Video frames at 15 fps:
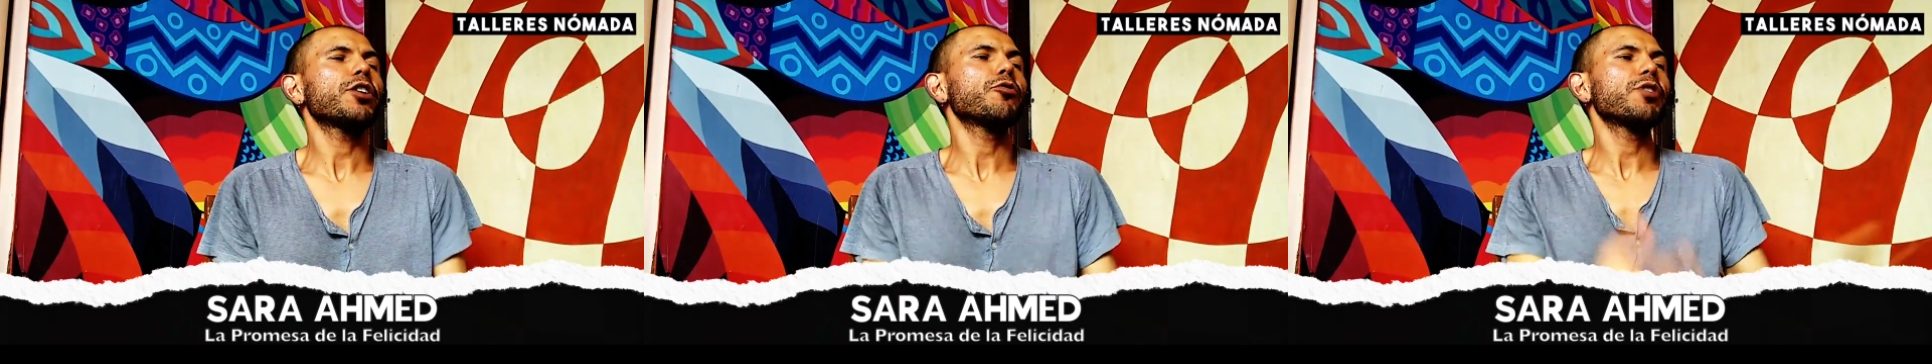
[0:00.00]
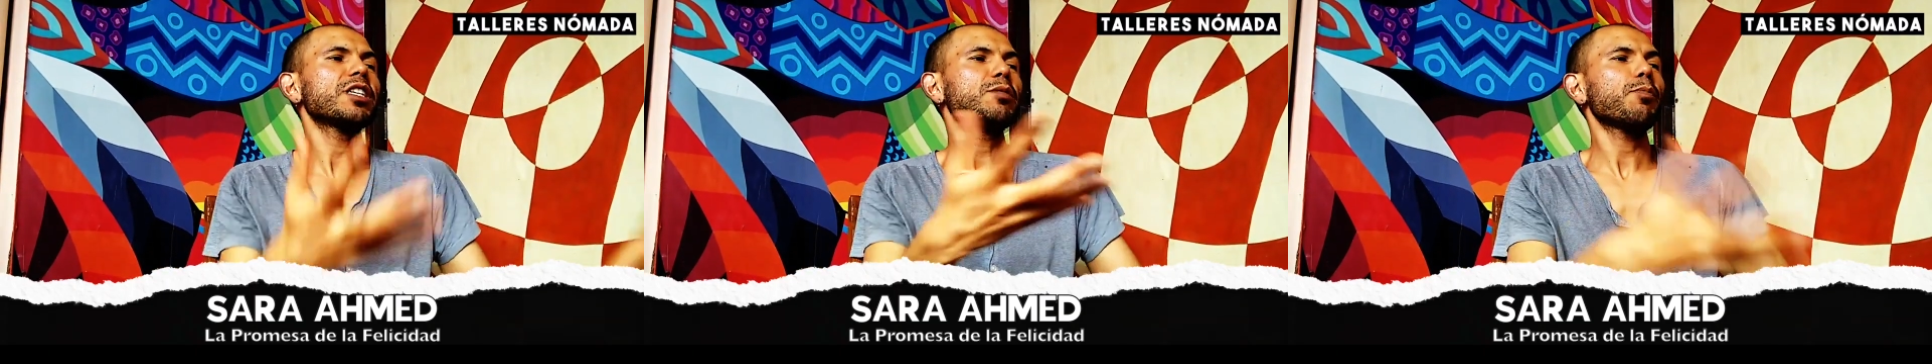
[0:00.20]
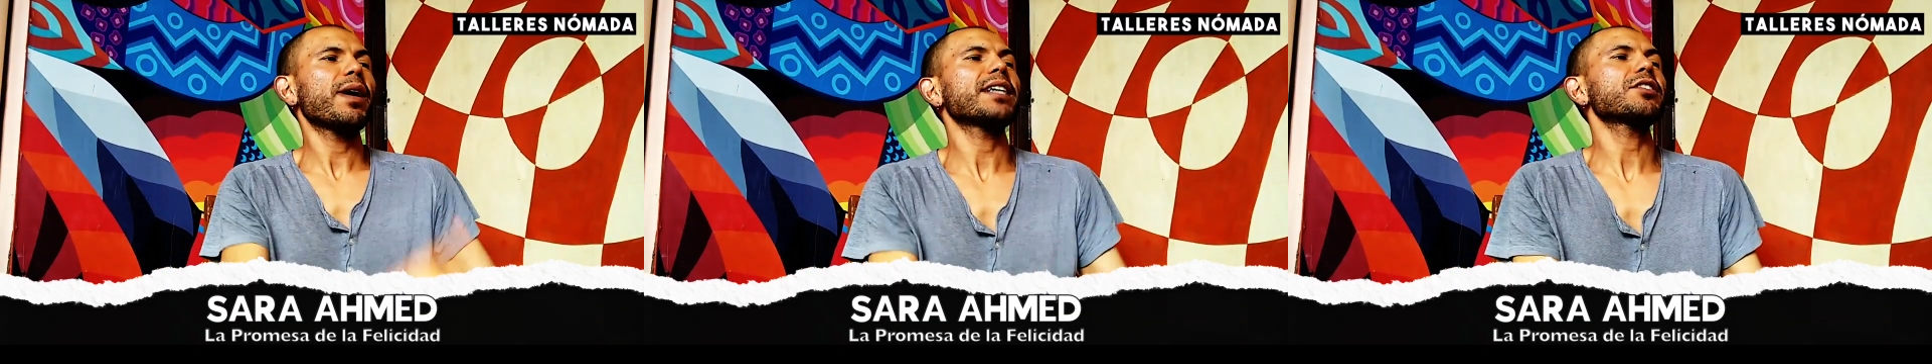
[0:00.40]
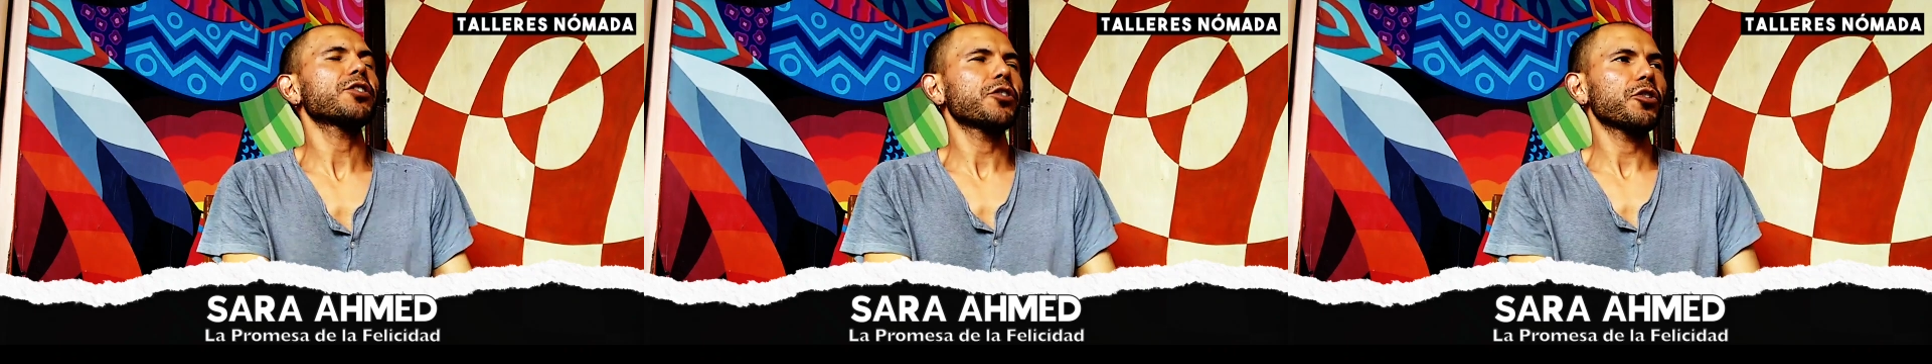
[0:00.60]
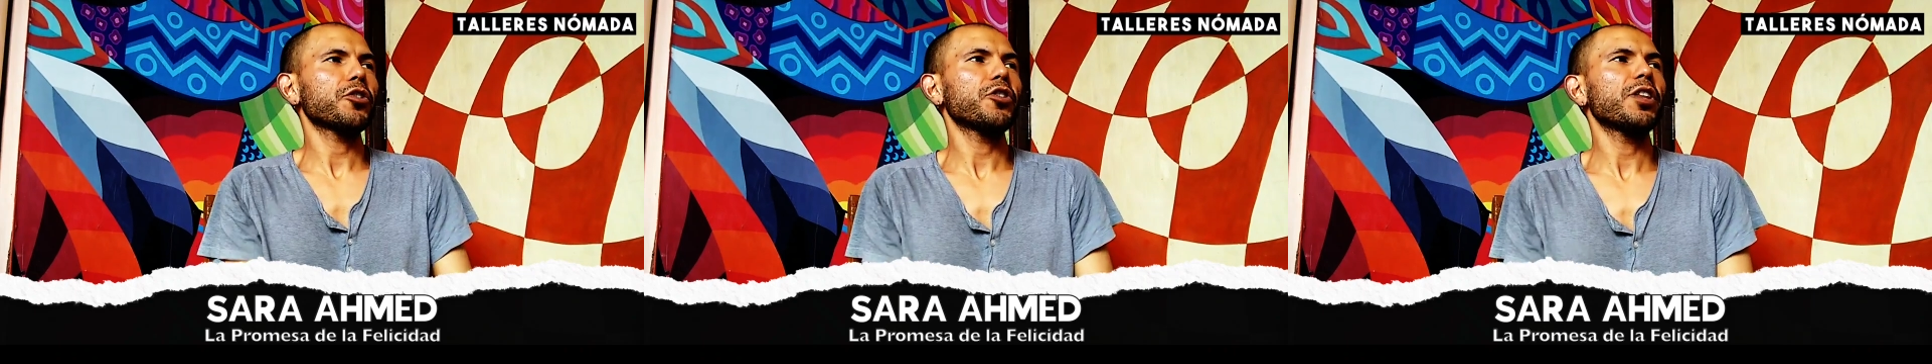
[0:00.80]
un,
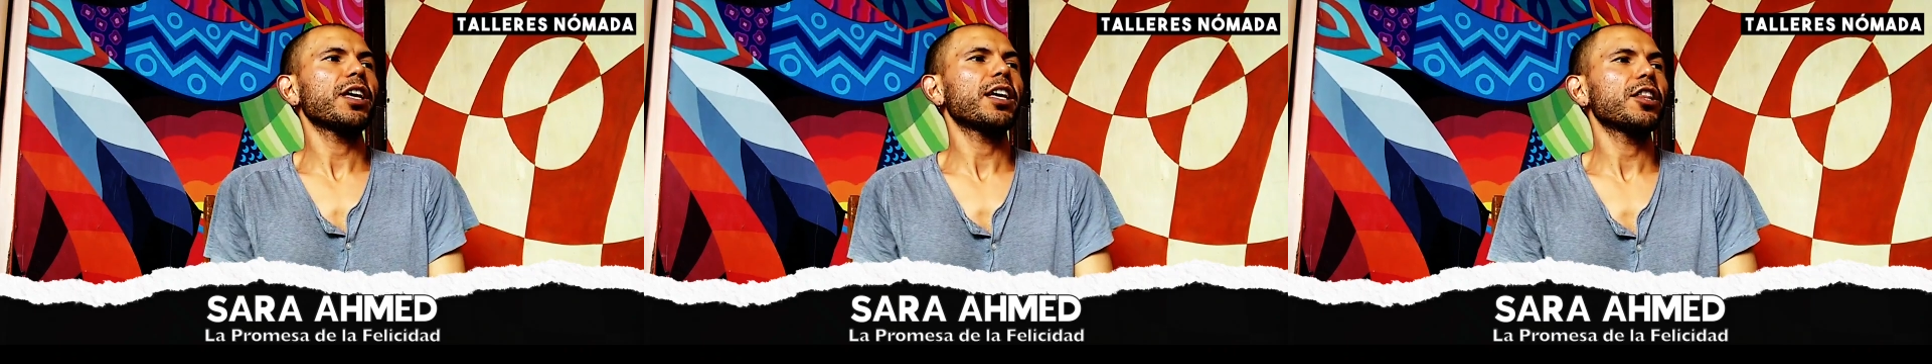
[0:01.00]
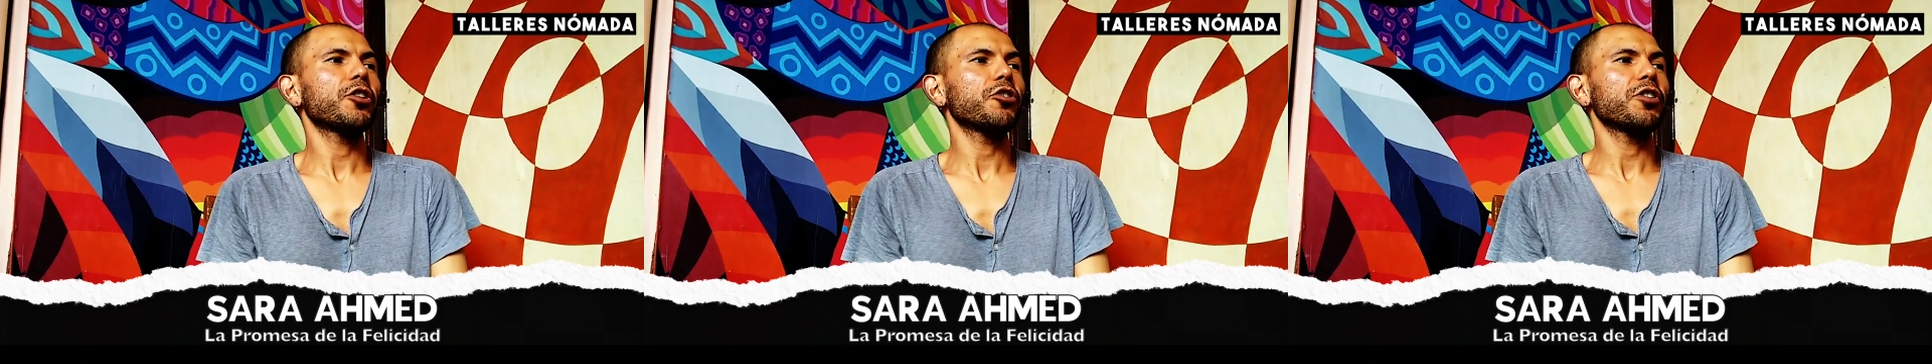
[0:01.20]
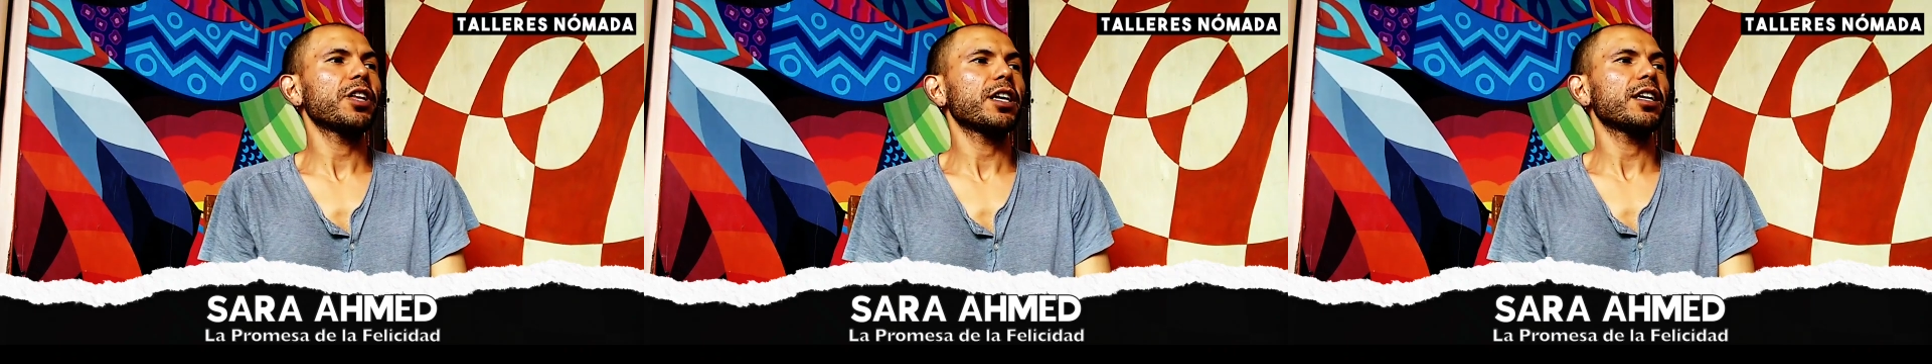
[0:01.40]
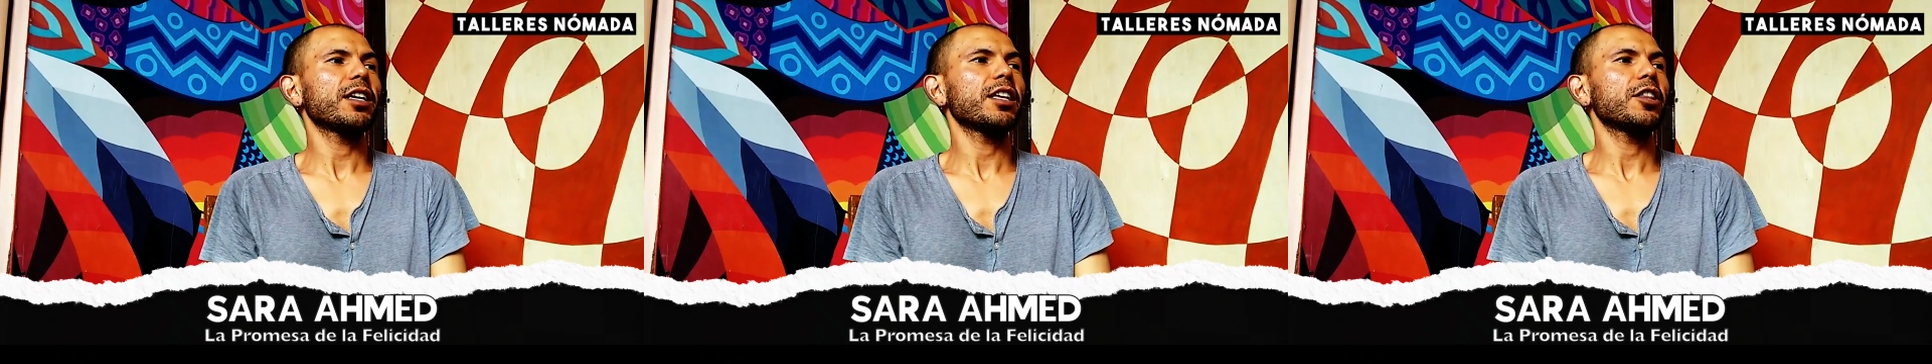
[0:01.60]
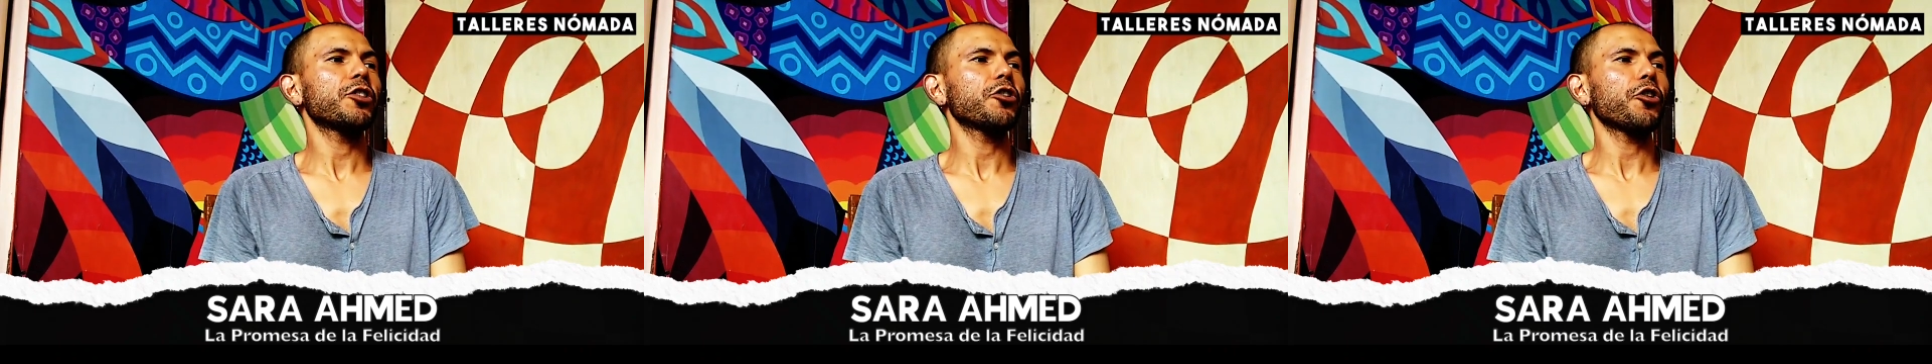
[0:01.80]
espacio donde,
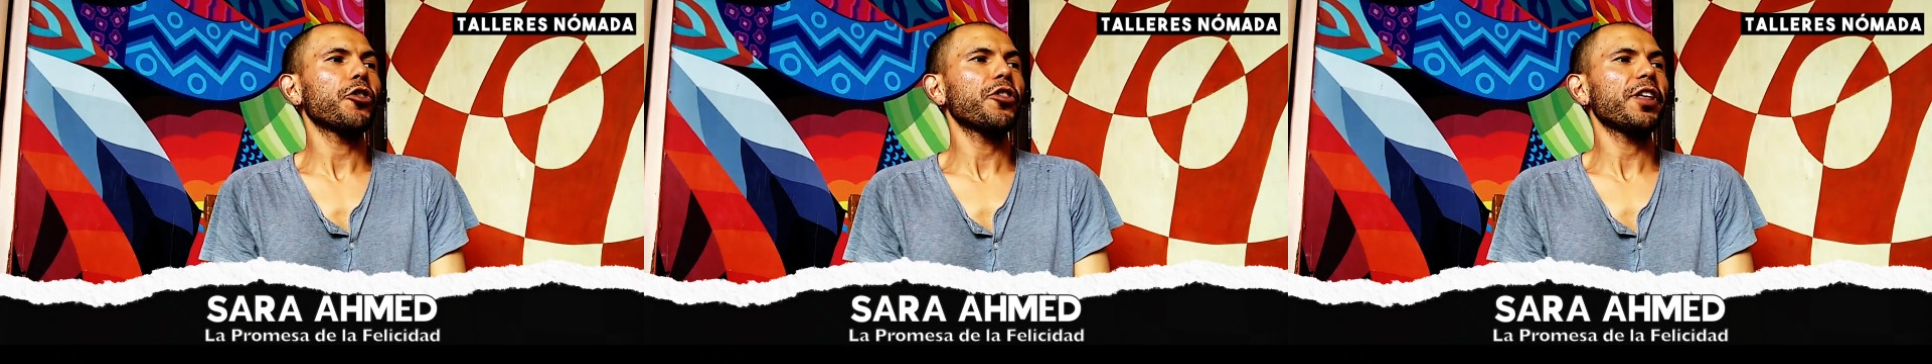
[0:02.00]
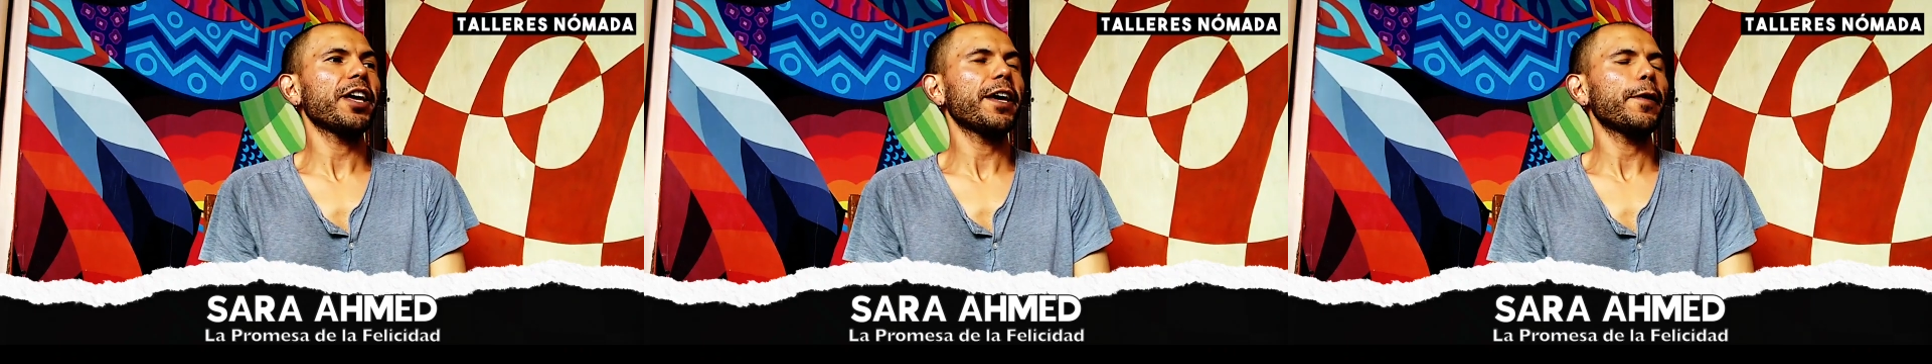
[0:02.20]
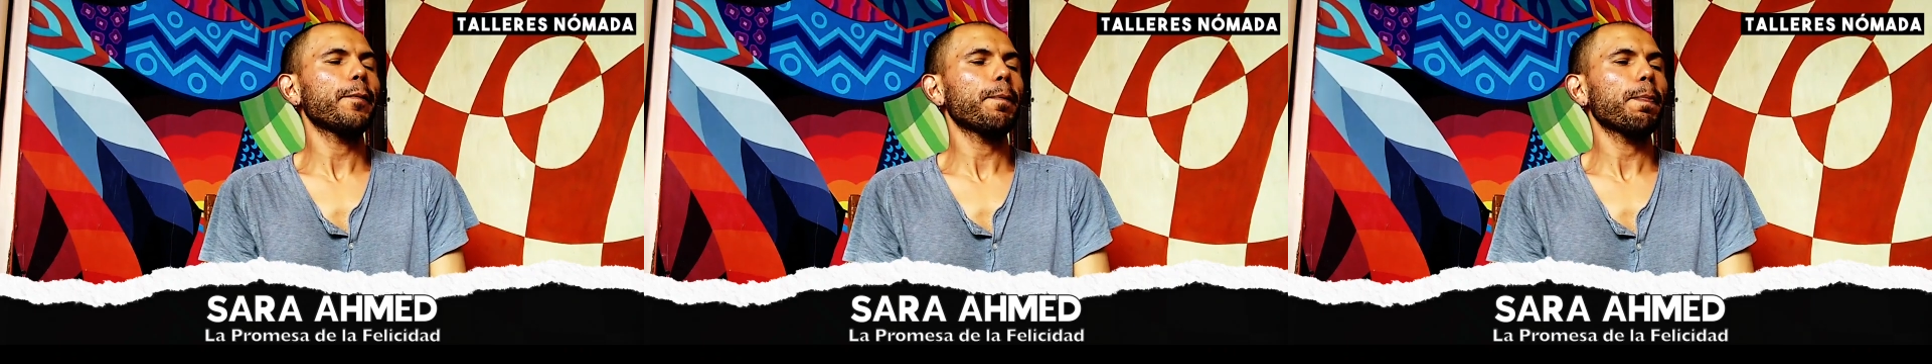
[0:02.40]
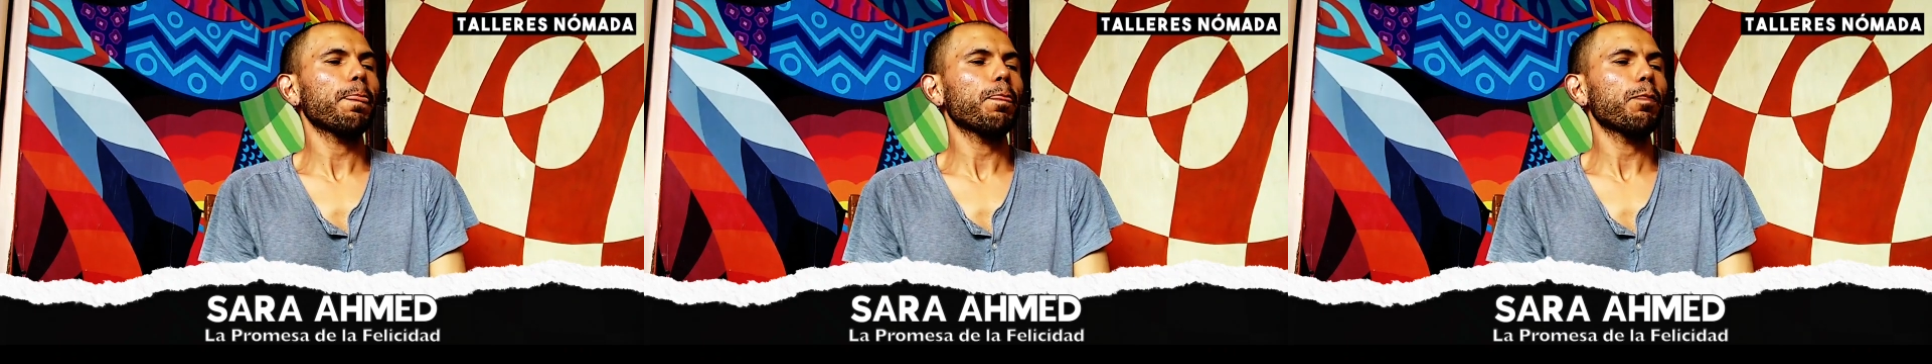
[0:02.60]
donde, donde,